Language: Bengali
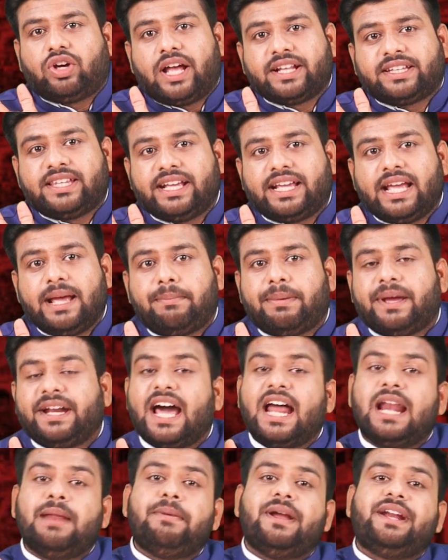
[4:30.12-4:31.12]
ঝোলা থেকে
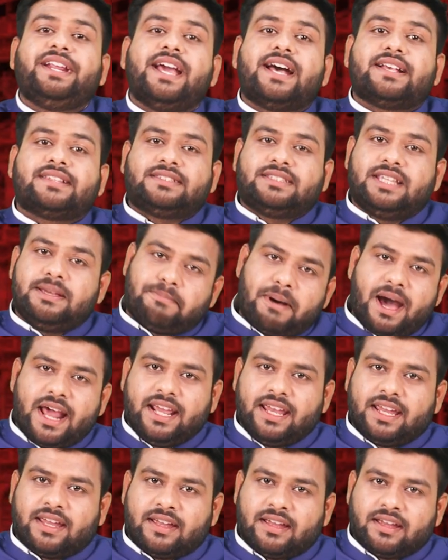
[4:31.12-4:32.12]
বেড়াল বেরিয়ে আসতে
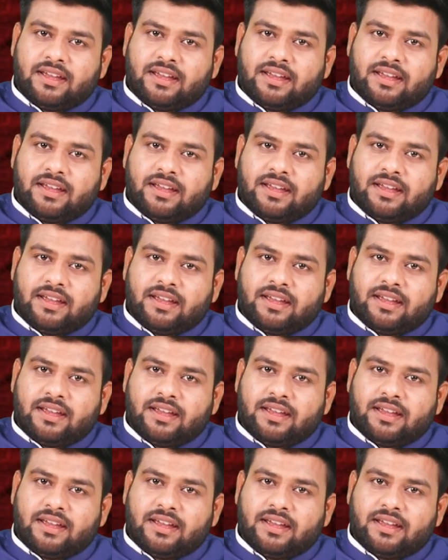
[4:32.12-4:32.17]
পারে